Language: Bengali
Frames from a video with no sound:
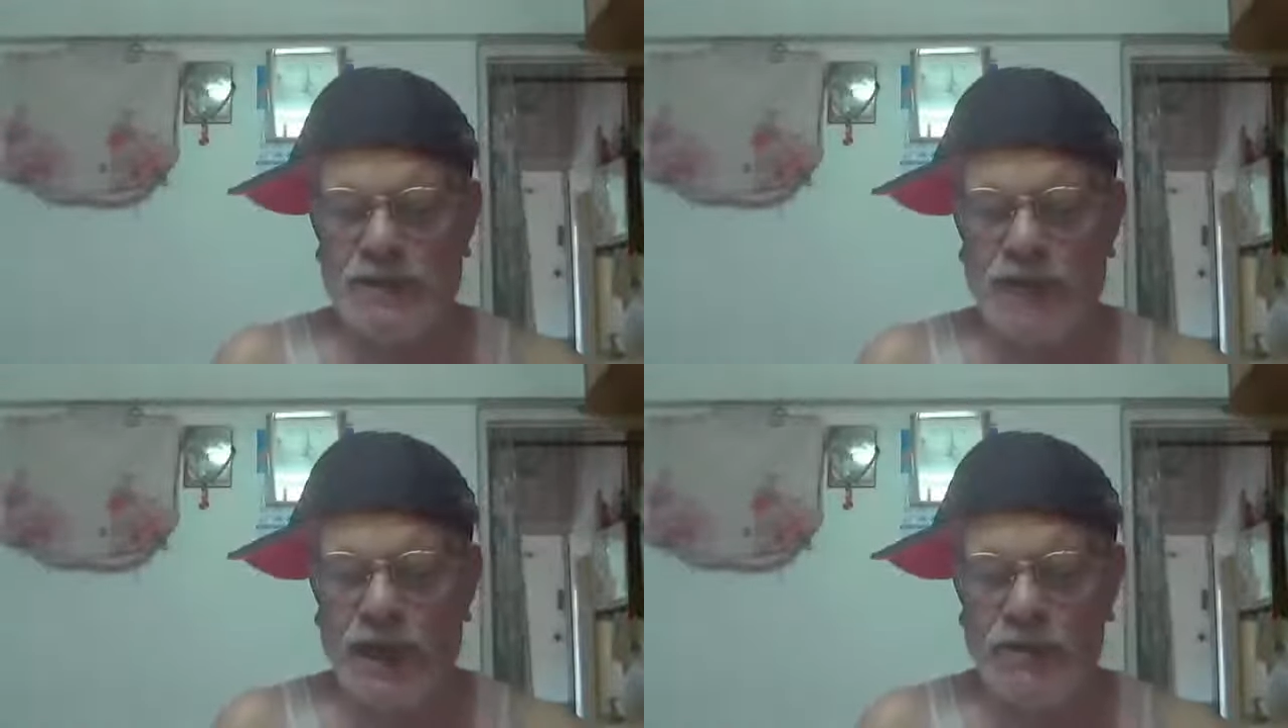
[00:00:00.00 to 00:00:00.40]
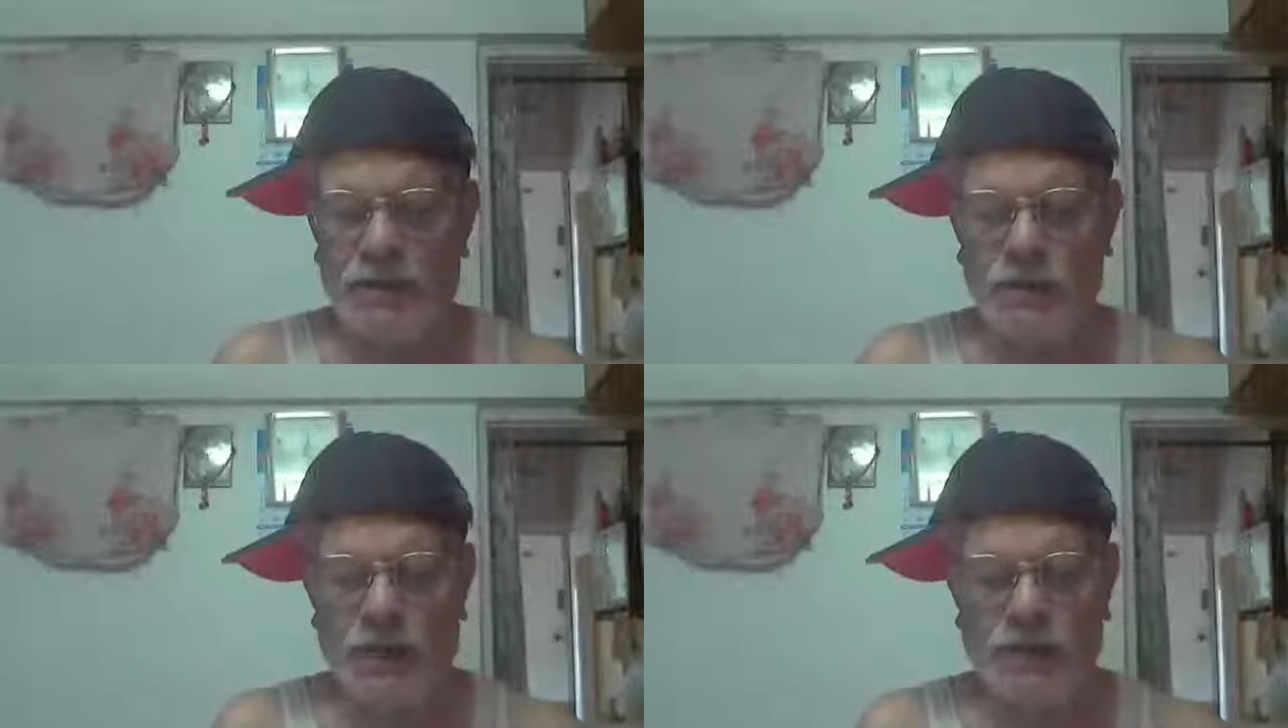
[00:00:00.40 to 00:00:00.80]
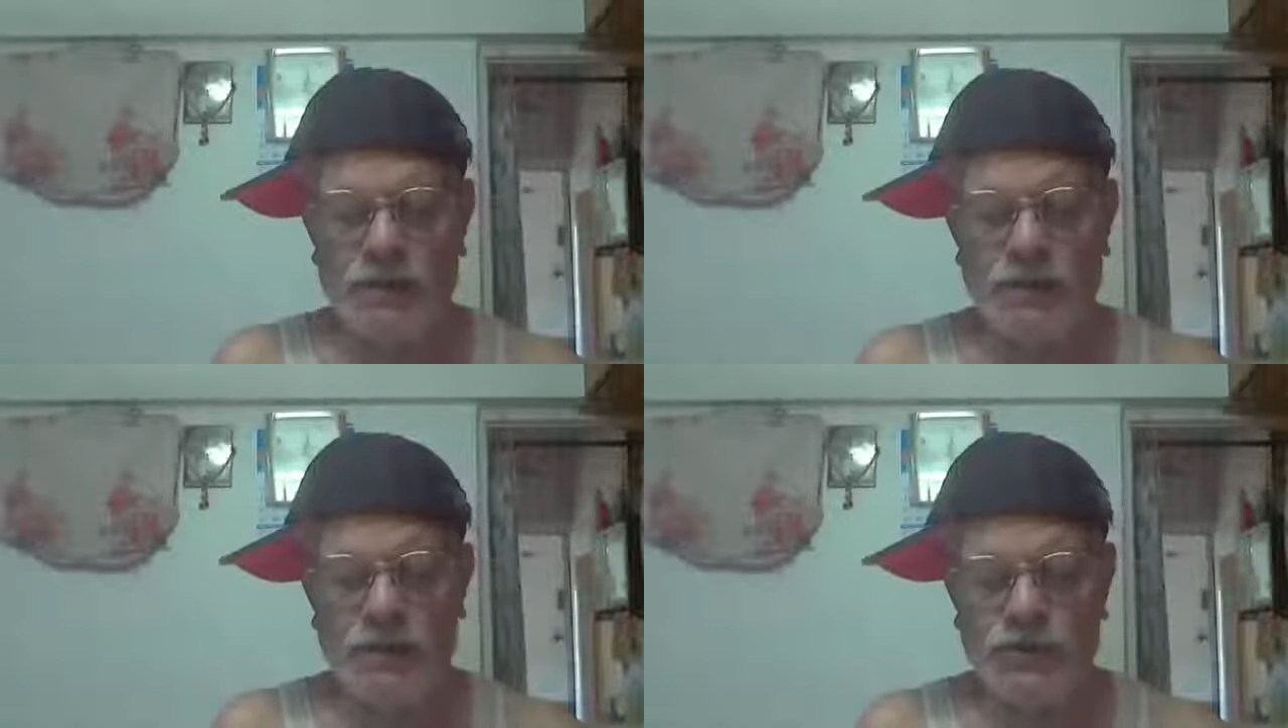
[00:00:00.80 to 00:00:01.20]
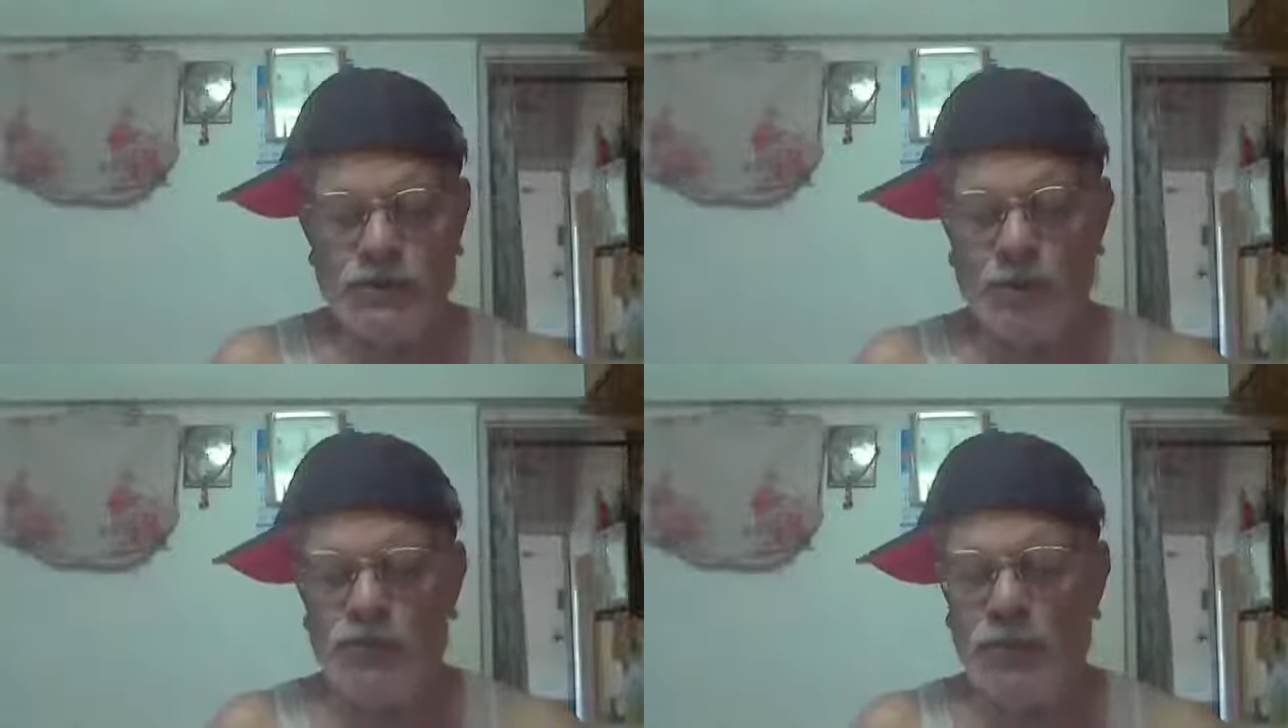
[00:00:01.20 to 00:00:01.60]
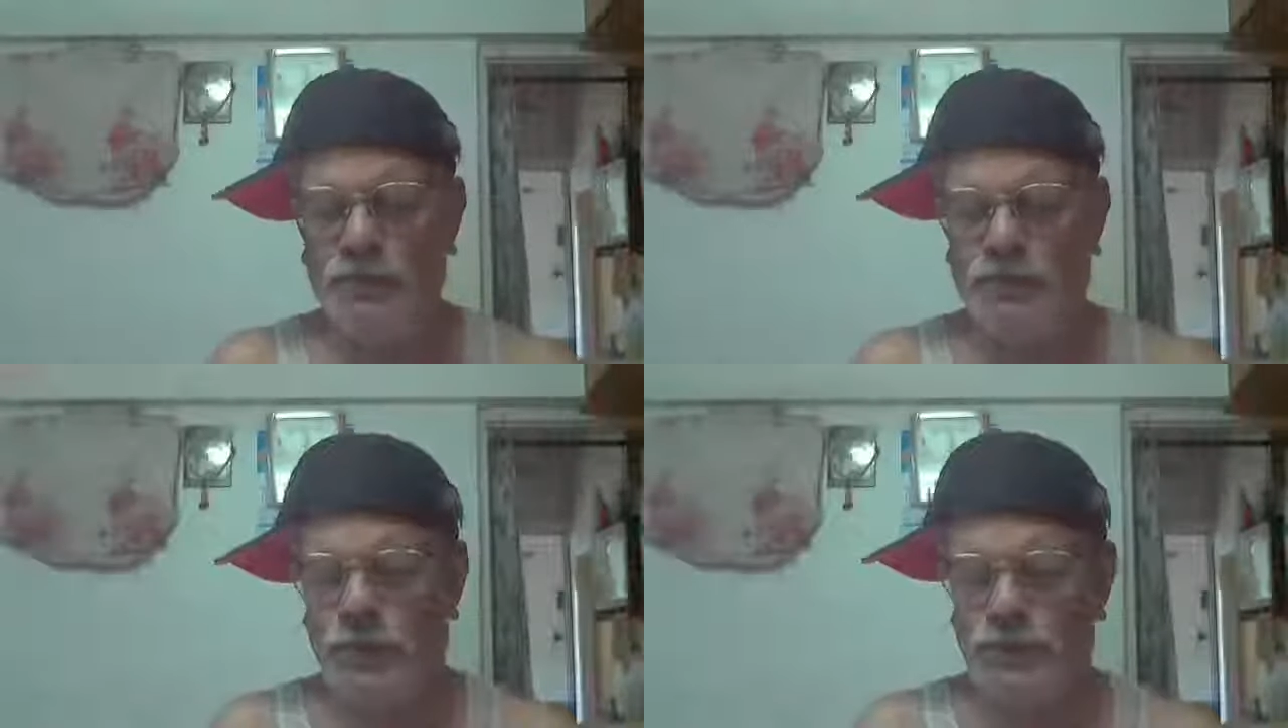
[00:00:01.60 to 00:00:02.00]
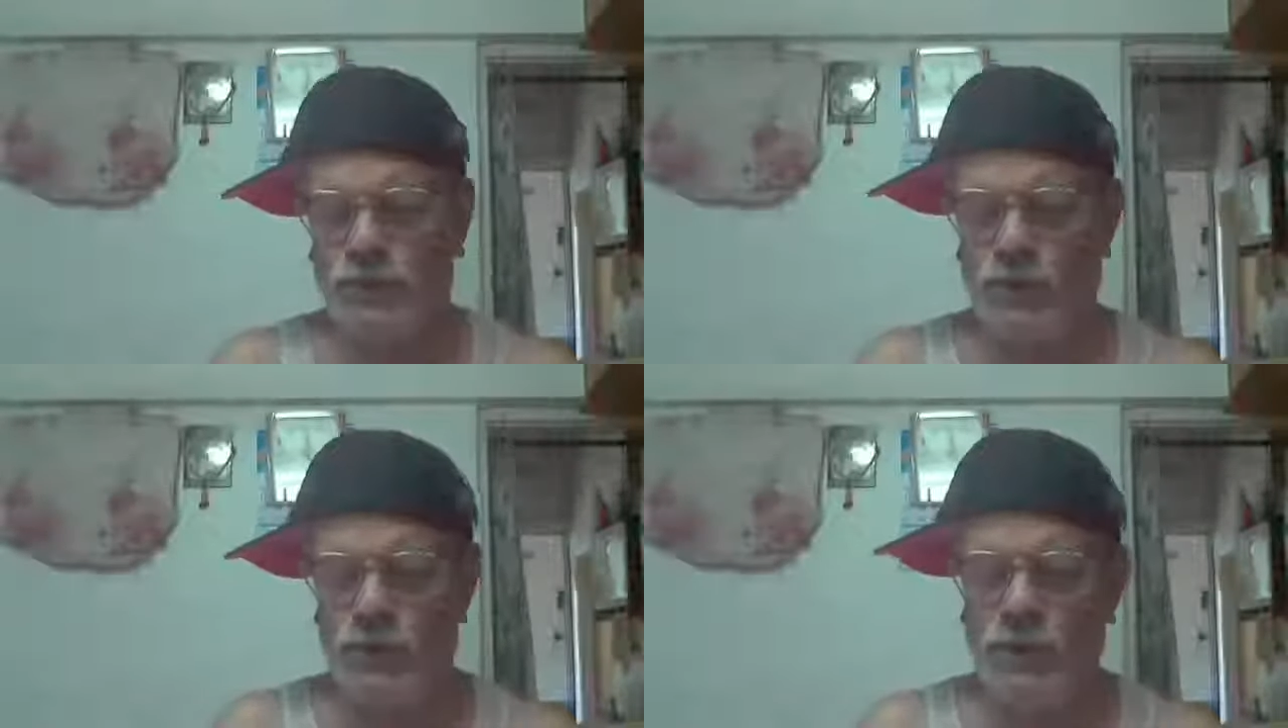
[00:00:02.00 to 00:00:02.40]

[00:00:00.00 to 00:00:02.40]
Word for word: ডাকঘর সংবাদপত্র